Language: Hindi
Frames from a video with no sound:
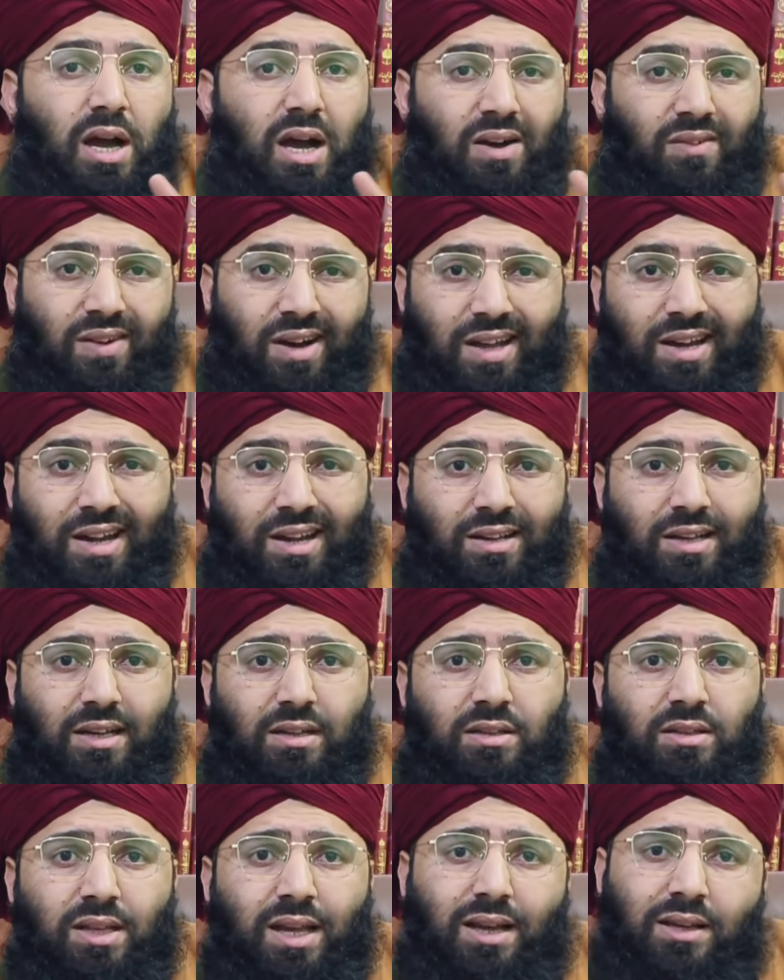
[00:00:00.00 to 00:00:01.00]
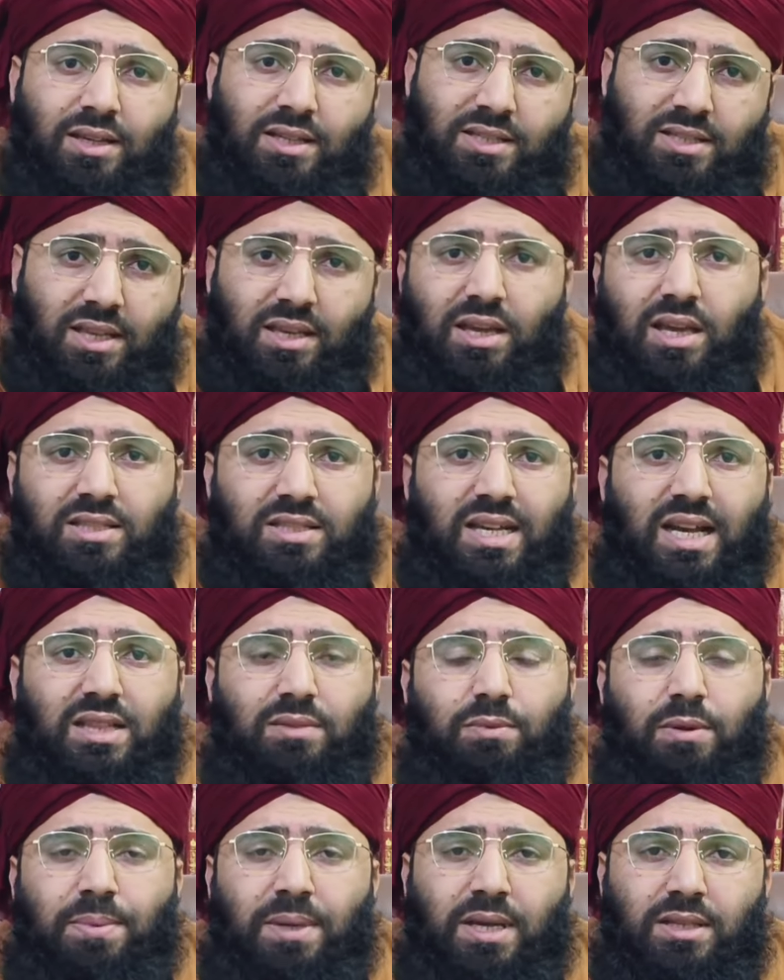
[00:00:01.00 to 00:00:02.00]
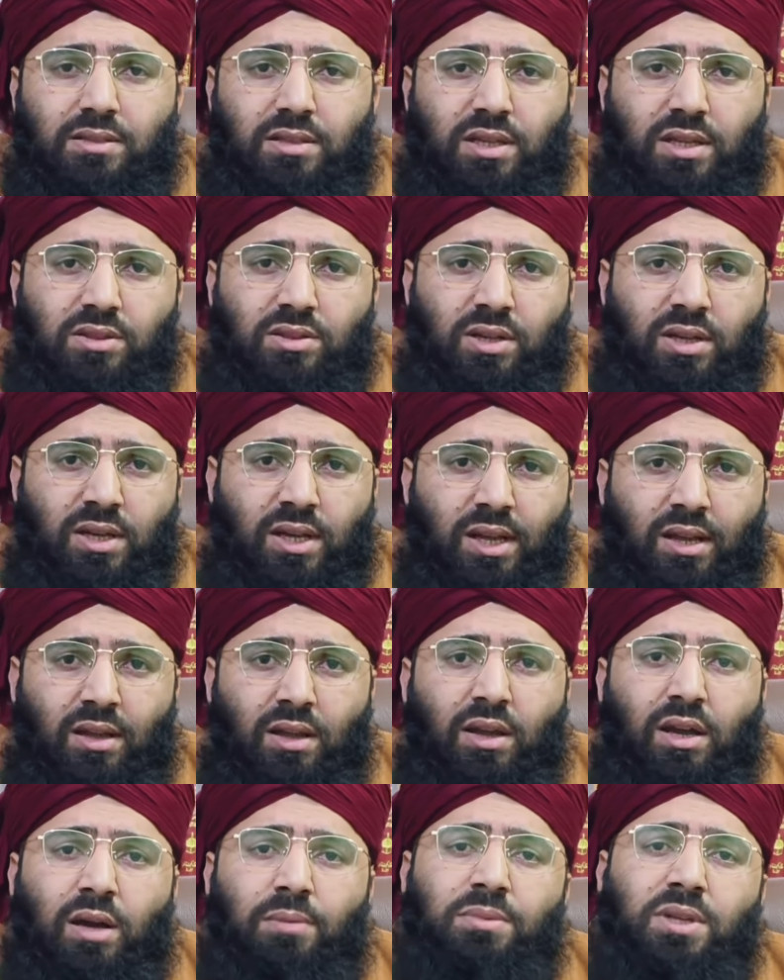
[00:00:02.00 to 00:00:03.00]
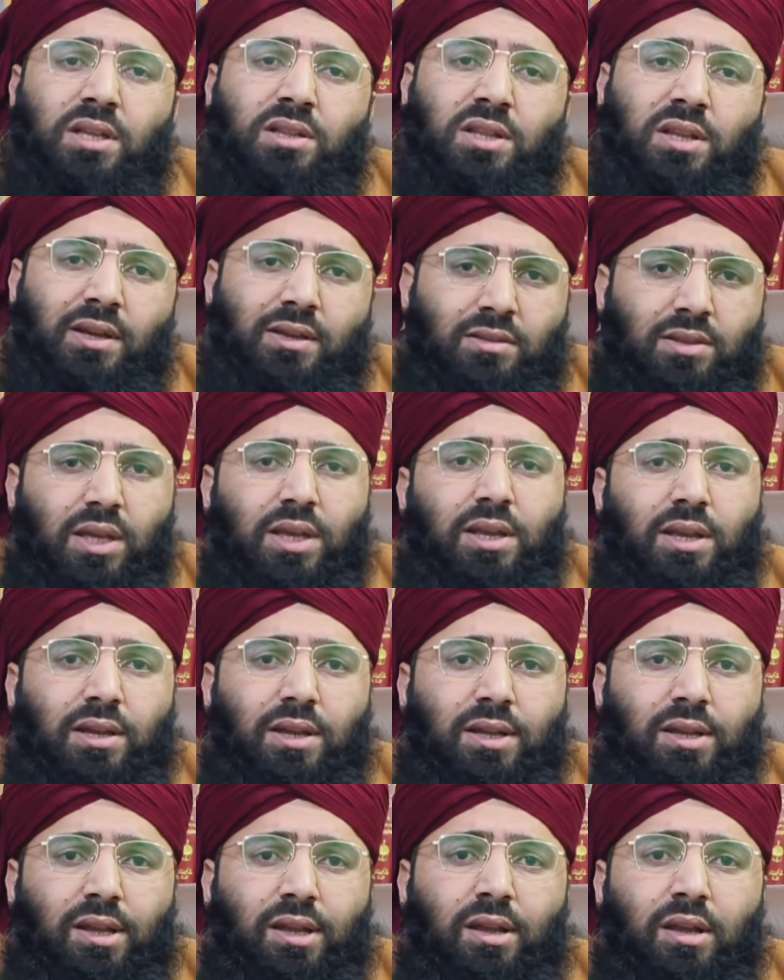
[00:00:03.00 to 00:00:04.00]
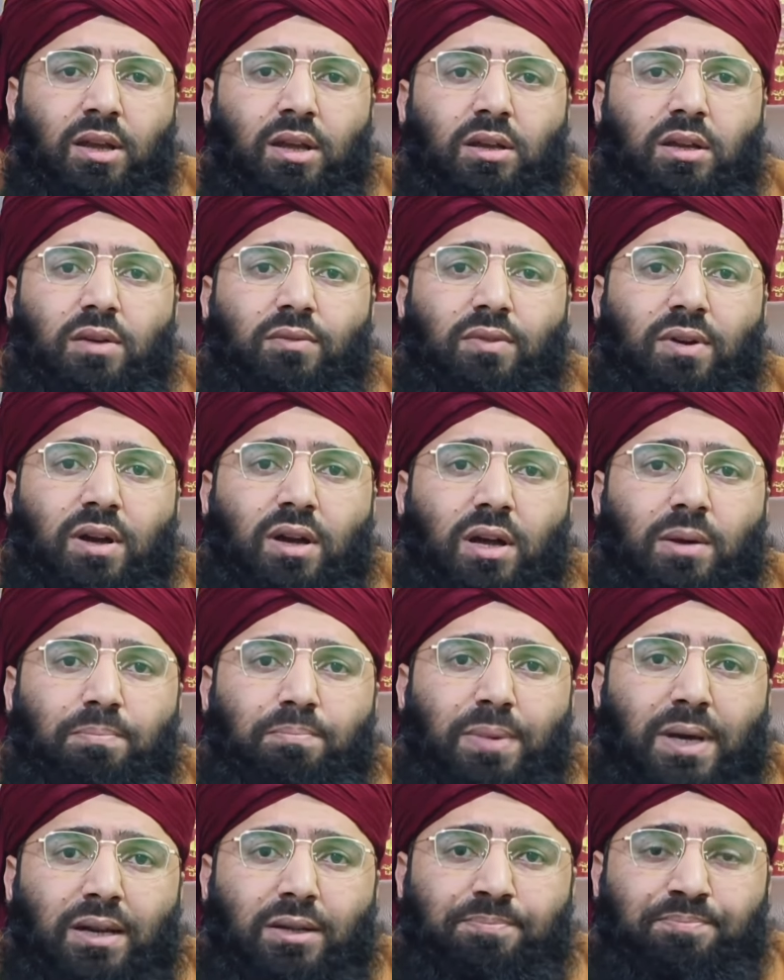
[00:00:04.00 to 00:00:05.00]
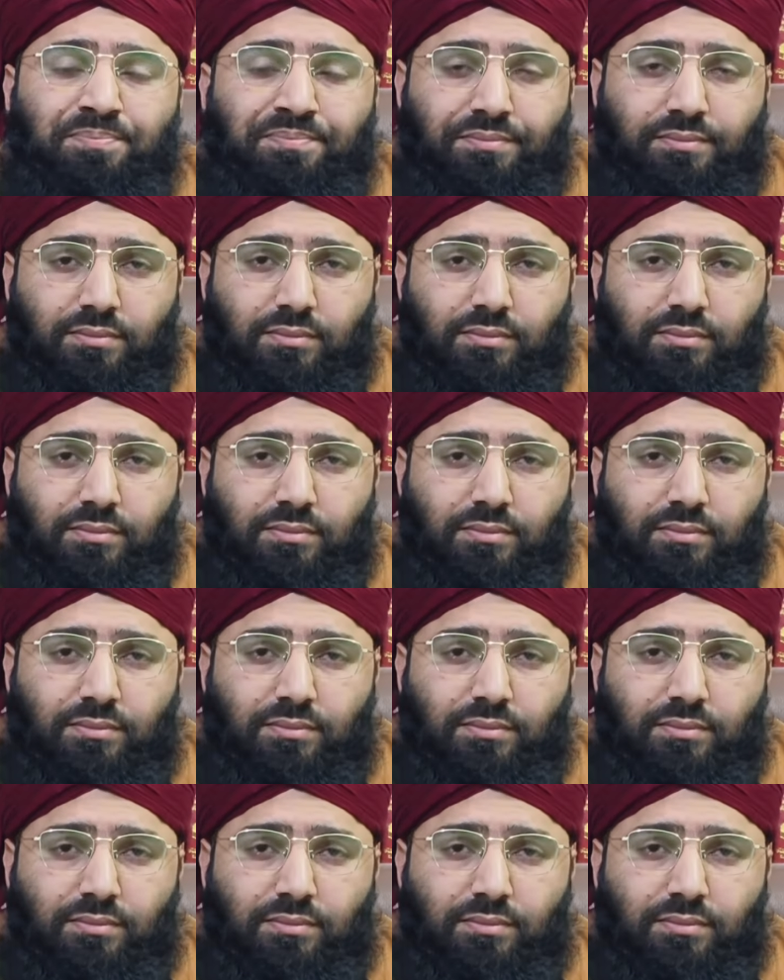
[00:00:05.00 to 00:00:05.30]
आवारा कर दिया किसी के साथ भी भेज देते हैं हम ये देखते ही नहीं कि वहां पर